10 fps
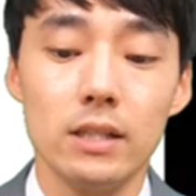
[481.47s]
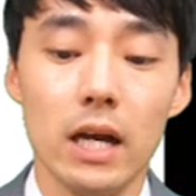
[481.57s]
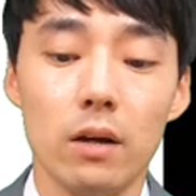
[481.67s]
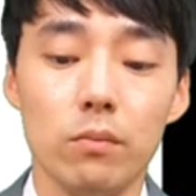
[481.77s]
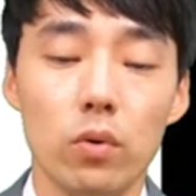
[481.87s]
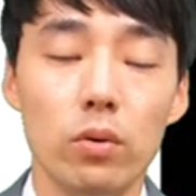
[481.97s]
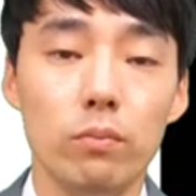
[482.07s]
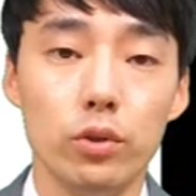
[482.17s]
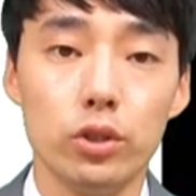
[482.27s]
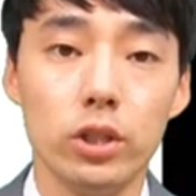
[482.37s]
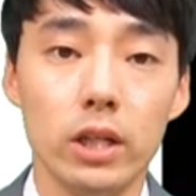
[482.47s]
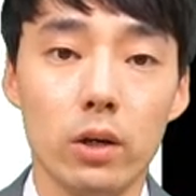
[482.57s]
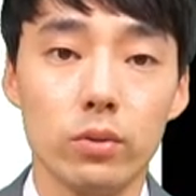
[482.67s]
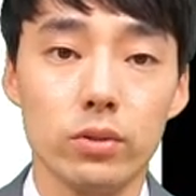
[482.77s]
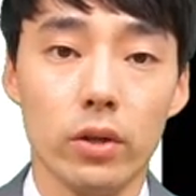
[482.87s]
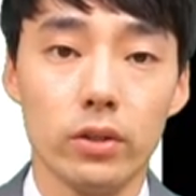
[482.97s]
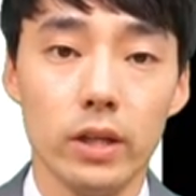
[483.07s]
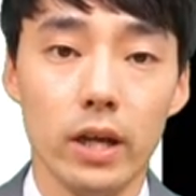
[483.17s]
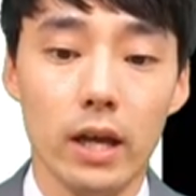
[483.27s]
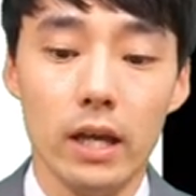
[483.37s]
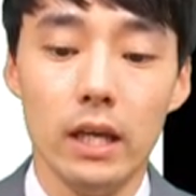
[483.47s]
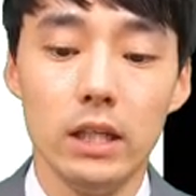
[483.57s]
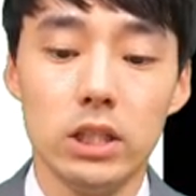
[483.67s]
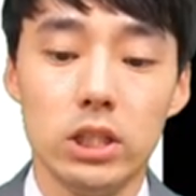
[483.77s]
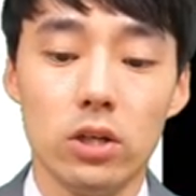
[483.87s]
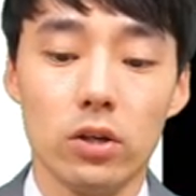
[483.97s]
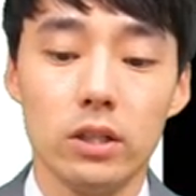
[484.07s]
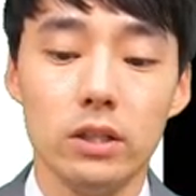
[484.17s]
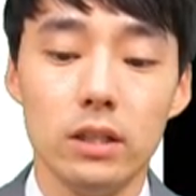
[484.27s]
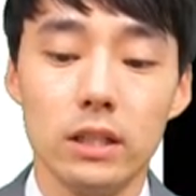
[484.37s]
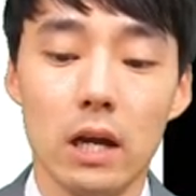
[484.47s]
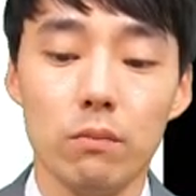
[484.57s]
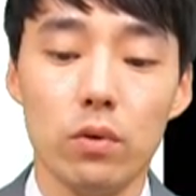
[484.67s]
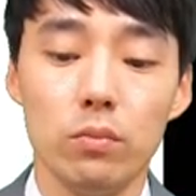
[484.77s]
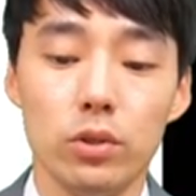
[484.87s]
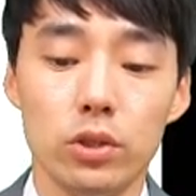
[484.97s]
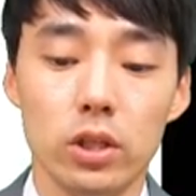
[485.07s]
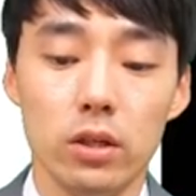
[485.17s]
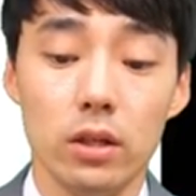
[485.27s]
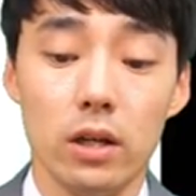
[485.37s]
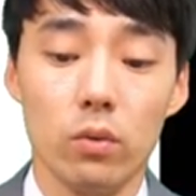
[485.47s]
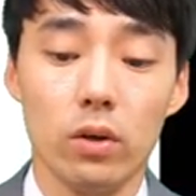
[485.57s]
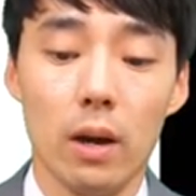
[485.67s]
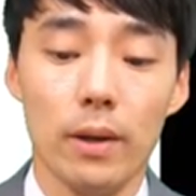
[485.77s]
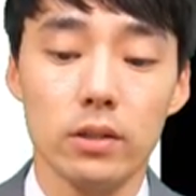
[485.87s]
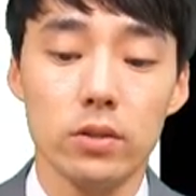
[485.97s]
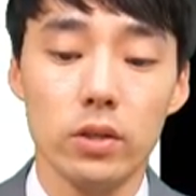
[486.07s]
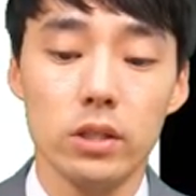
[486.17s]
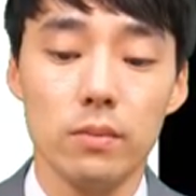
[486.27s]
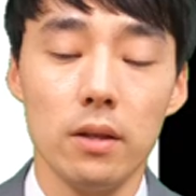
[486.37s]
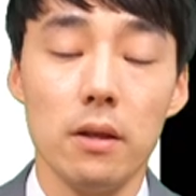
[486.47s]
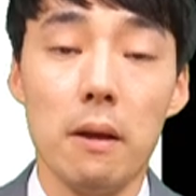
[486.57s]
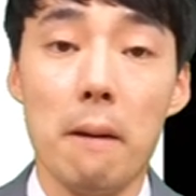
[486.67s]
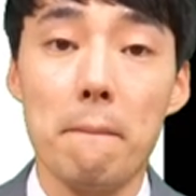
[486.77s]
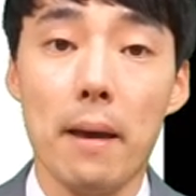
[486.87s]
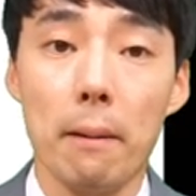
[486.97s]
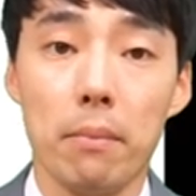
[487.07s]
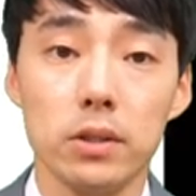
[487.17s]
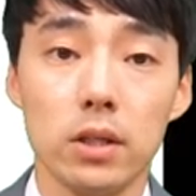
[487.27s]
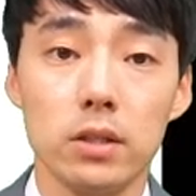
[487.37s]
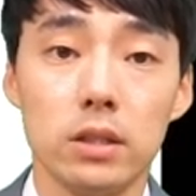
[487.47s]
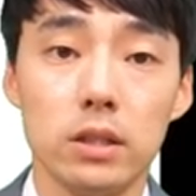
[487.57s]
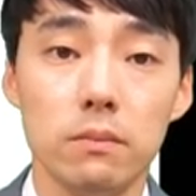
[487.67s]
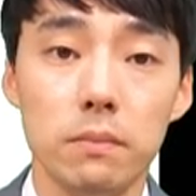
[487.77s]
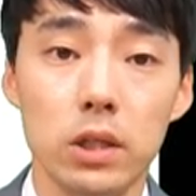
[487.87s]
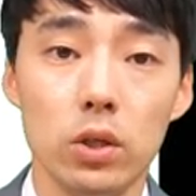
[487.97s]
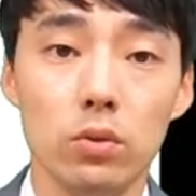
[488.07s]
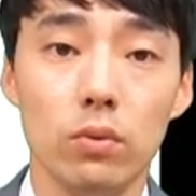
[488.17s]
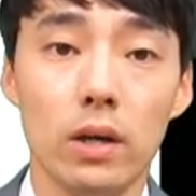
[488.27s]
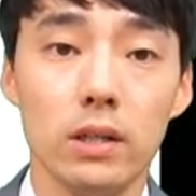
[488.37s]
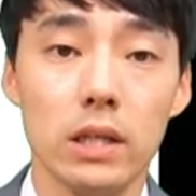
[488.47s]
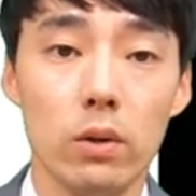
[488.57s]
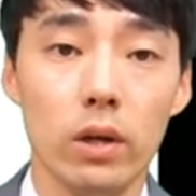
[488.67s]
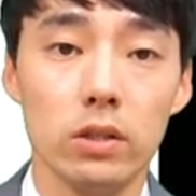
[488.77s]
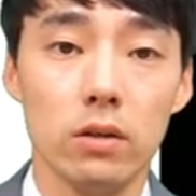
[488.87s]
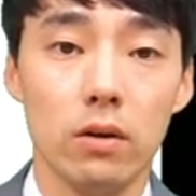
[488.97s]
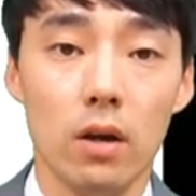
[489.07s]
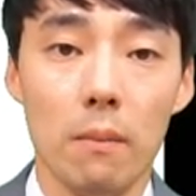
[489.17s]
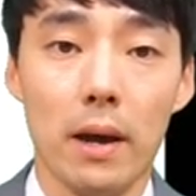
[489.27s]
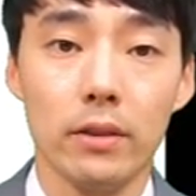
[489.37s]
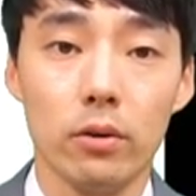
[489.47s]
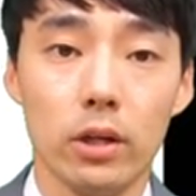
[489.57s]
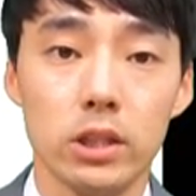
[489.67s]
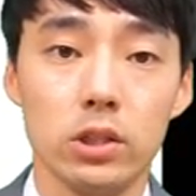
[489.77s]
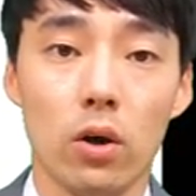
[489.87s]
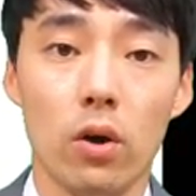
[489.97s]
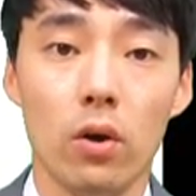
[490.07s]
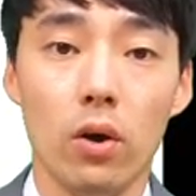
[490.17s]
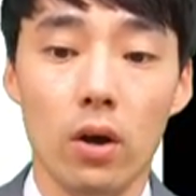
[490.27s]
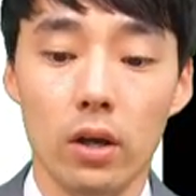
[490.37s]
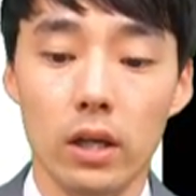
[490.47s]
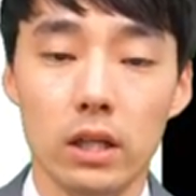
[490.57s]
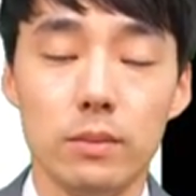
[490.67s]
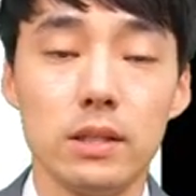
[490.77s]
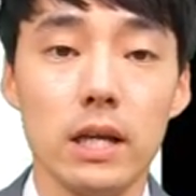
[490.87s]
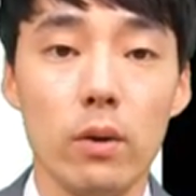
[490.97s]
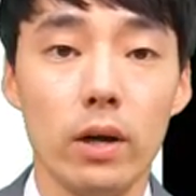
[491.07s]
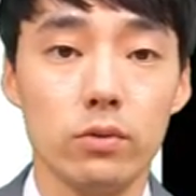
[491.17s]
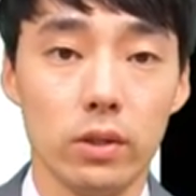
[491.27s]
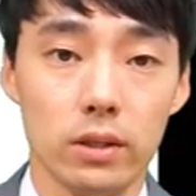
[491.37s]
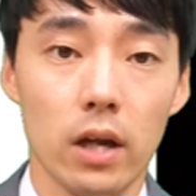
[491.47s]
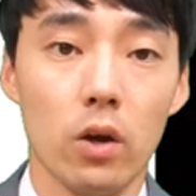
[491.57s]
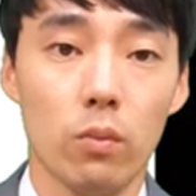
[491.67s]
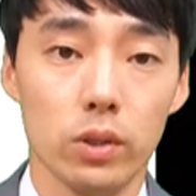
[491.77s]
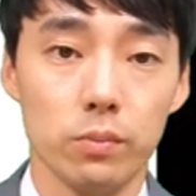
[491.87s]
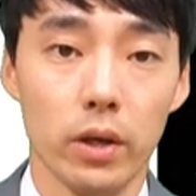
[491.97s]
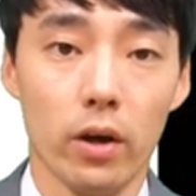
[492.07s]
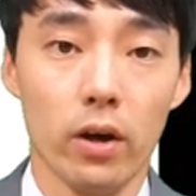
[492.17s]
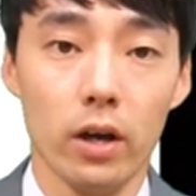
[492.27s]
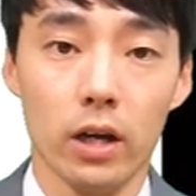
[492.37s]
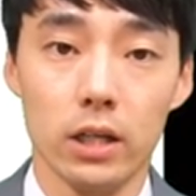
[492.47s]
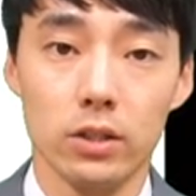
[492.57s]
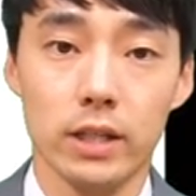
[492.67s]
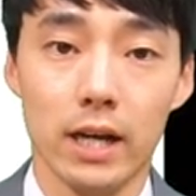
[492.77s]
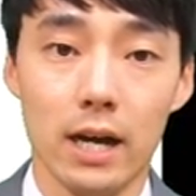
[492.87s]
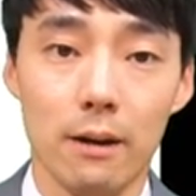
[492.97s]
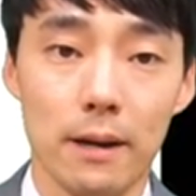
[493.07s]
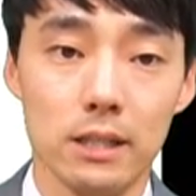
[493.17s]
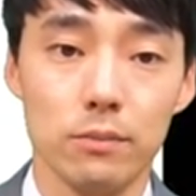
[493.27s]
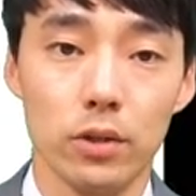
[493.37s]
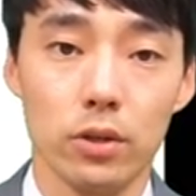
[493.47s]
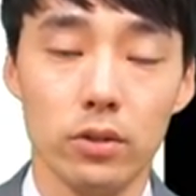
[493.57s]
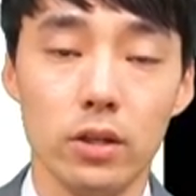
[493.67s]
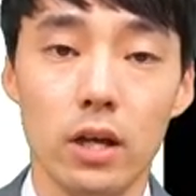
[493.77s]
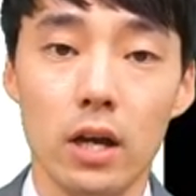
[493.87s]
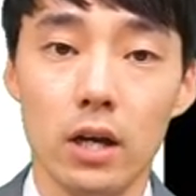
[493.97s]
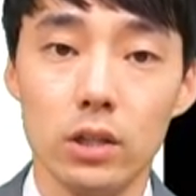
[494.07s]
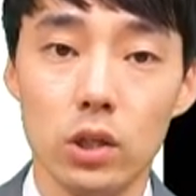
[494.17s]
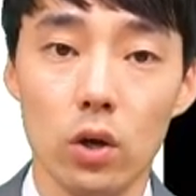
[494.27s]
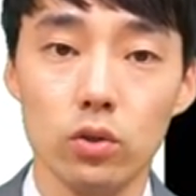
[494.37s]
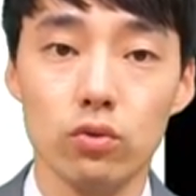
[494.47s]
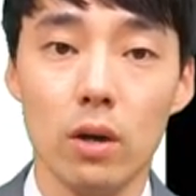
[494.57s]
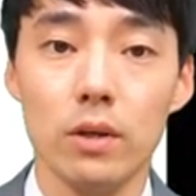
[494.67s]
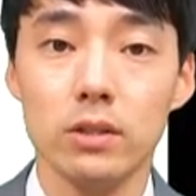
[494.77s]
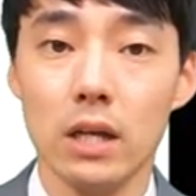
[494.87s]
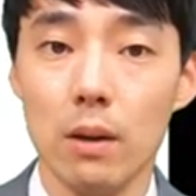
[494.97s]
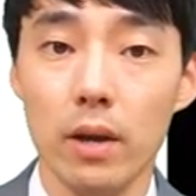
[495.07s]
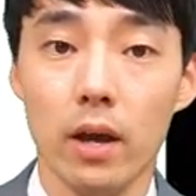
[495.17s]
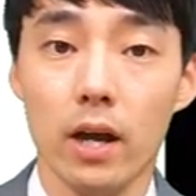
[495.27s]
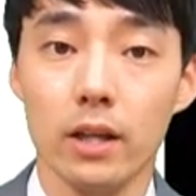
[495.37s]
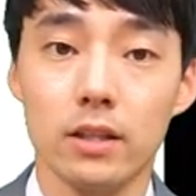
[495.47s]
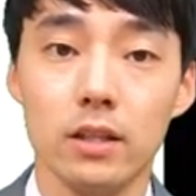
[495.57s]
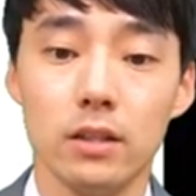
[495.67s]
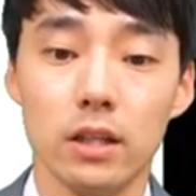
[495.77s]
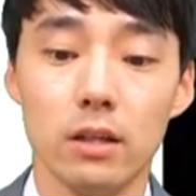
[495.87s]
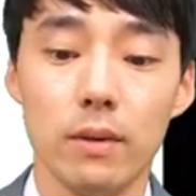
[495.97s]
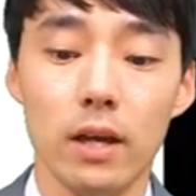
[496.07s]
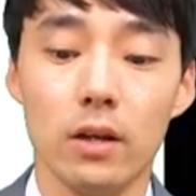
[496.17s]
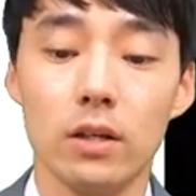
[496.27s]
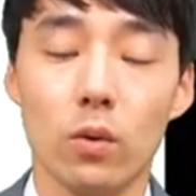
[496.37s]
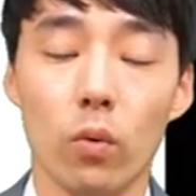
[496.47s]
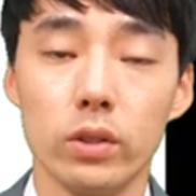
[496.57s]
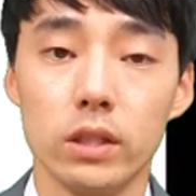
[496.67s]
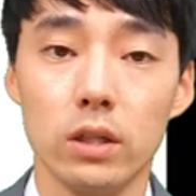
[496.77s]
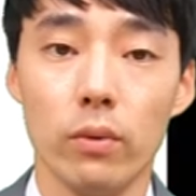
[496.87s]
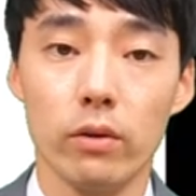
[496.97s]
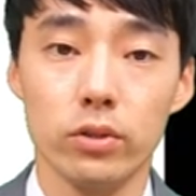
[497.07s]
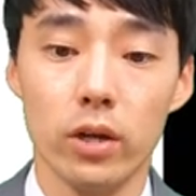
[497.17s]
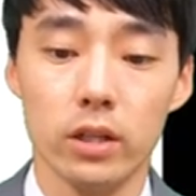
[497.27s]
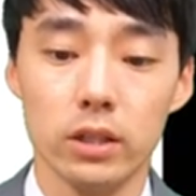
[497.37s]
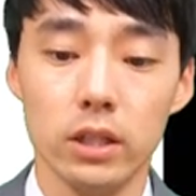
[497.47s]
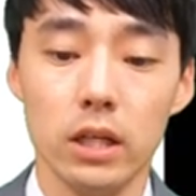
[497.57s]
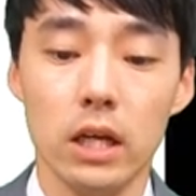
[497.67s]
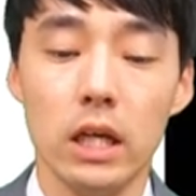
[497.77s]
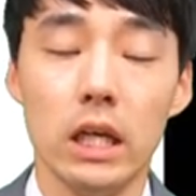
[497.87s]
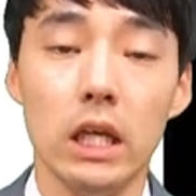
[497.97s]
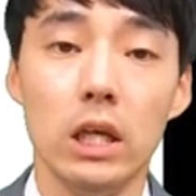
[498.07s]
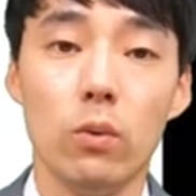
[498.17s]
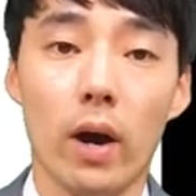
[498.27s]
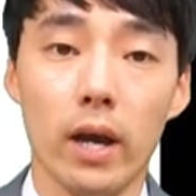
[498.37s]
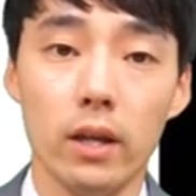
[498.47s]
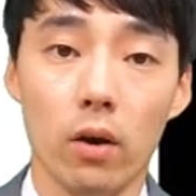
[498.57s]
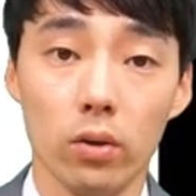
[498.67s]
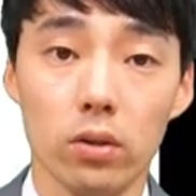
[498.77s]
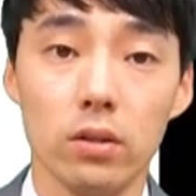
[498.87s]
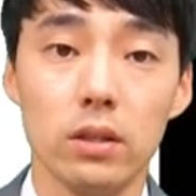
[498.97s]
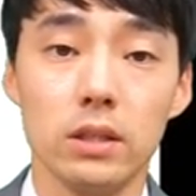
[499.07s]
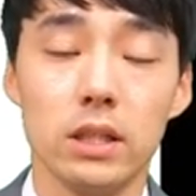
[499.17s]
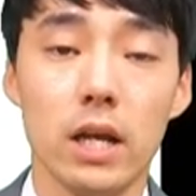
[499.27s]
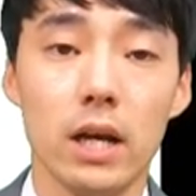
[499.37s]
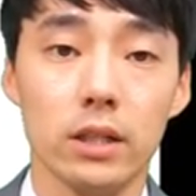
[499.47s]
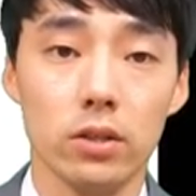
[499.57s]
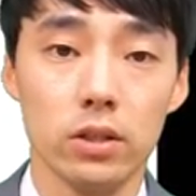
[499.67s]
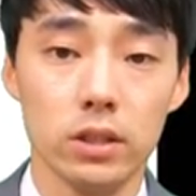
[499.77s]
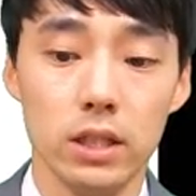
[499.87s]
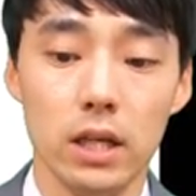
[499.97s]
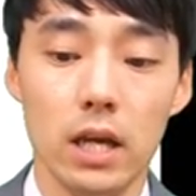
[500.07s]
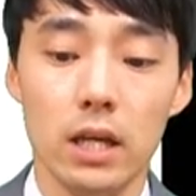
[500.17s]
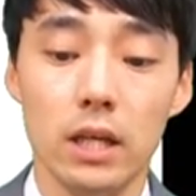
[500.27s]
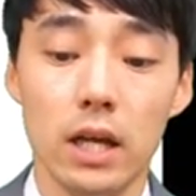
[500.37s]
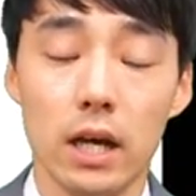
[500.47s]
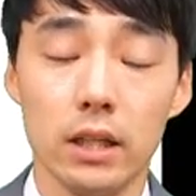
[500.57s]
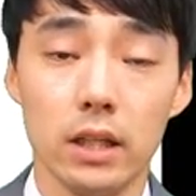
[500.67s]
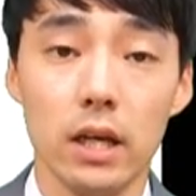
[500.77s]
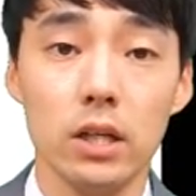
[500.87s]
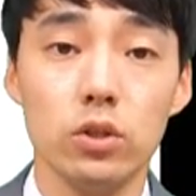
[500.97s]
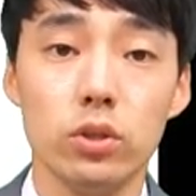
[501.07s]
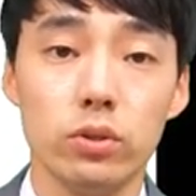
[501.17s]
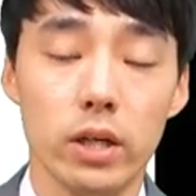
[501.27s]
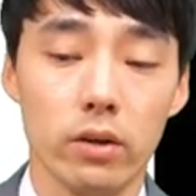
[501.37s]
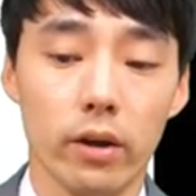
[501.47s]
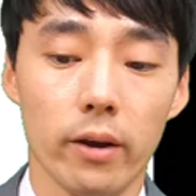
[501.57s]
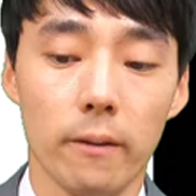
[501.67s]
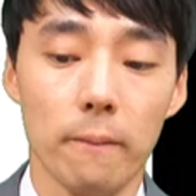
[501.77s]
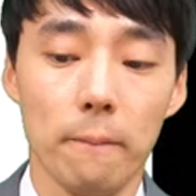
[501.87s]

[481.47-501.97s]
샹볼 뮤진이라고 써 있는데 이 지역은 샹볼 뮤진이라고 라벨에 써 있으면 100% 피노누아를 사용해서 만들어야지 저 이름을 사용할 수 있다라고 보시면 돼요. 그래서 제가 아까 말씀드렸던 성주하면 참외 같은 느낌의 그 공식을 외우셔야지 이 와인이 어떤 특징을 가졌는지 이해하는 게 쉬우실 거예요.